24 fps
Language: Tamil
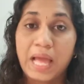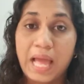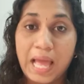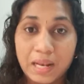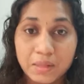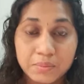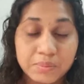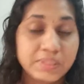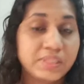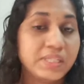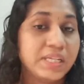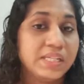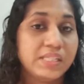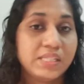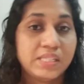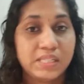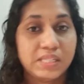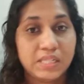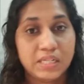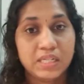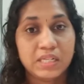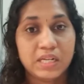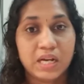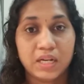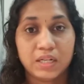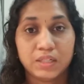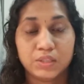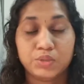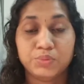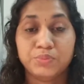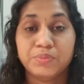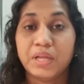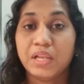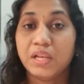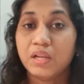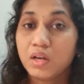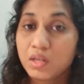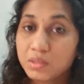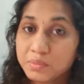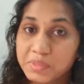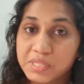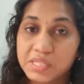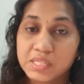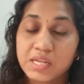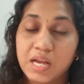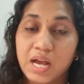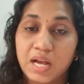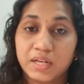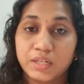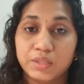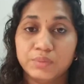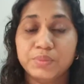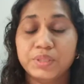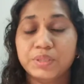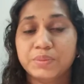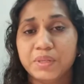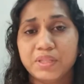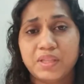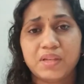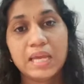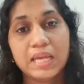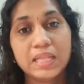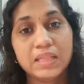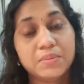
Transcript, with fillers: ஆல்பர்ட் எயின்ஸ்டீன் ஆகட்டும் எலான் மஸ்க் ஆகட்டும் இந்த மாதிரி